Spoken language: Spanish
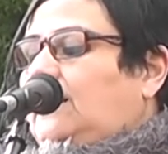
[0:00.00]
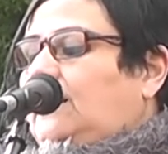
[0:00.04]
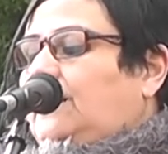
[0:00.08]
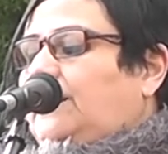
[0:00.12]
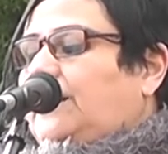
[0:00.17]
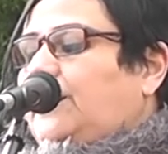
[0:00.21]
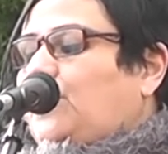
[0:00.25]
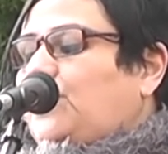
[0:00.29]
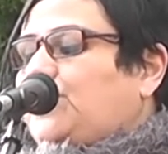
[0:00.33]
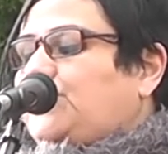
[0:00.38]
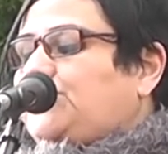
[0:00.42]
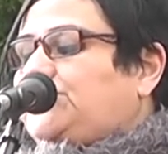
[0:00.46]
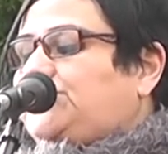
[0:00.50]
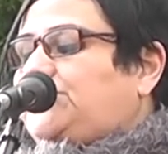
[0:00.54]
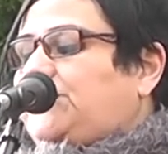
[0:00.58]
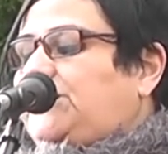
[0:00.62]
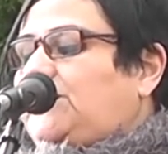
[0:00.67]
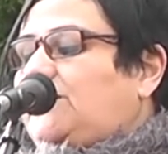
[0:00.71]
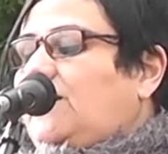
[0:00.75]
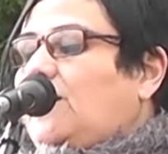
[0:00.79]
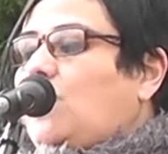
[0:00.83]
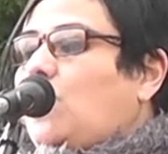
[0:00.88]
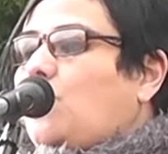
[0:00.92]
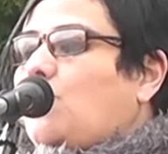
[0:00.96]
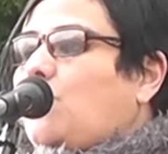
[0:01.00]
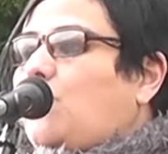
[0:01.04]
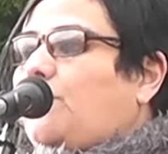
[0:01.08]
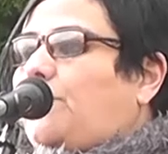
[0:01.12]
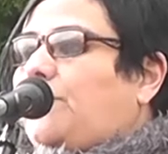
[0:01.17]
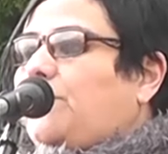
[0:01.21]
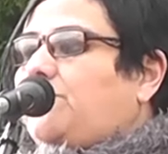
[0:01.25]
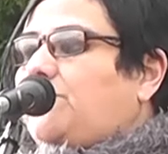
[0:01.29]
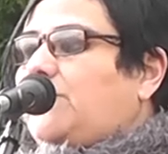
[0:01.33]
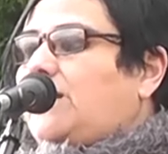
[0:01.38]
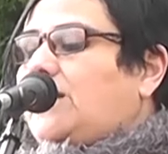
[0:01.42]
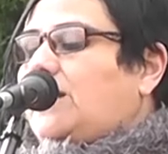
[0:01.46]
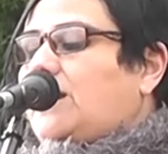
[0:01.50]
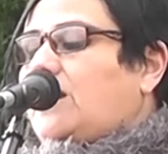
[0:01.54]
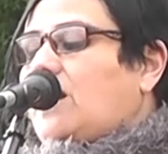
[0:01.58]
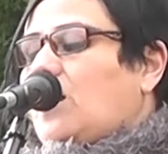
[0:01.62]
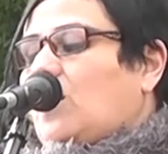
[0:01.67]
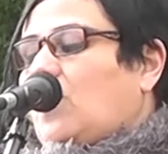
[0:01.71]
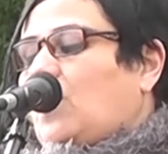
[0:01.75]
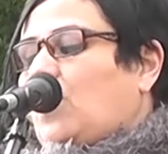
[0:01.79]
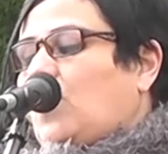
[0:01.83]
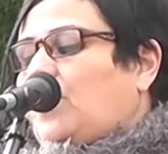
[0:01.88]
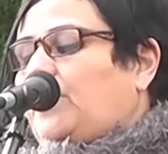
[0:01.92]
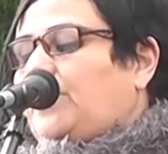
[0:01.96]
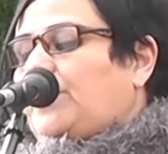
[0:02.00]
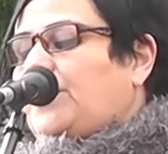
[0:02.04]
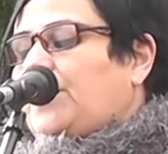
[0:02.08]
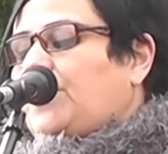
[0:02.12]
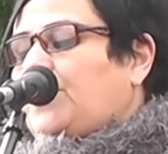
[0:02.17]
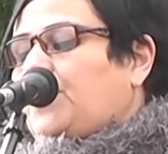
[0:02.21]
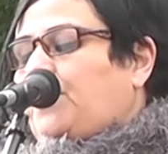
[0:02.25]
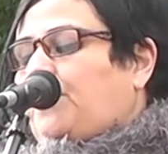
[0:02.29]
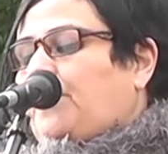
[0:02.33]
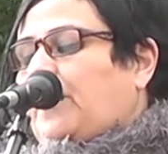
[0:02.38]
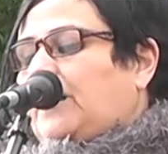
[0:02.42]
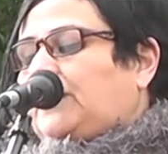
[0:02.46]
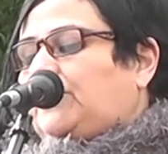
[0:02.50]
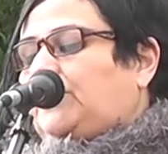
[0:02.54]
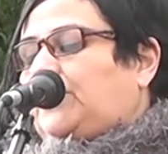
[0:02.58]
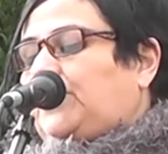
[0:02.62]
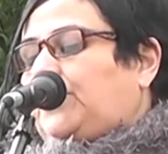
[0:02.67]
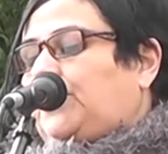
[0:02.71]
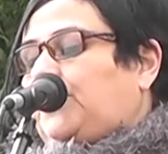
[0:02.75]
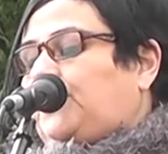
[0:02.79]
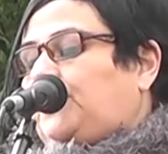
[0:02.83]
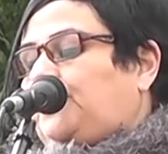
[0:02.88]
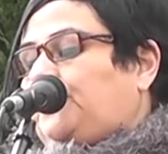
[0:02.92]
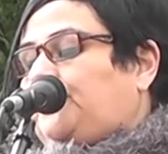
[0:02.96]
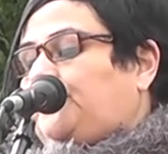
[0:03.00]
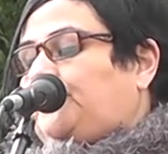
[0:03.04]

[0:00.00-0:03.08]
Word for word: reconocida como primer gobierno patrio.